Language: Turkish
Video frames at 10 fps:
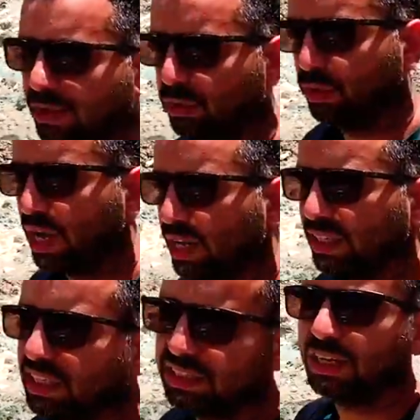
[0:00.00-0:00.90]
Kanyonu
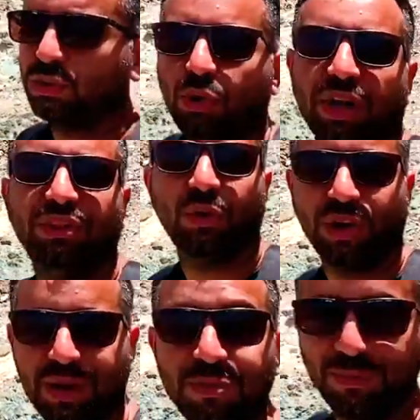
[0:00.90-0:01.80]
arkadaşlar. Şu anda
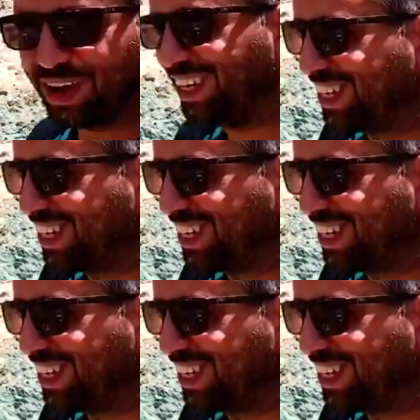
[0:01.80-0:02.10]
orayı bulmaya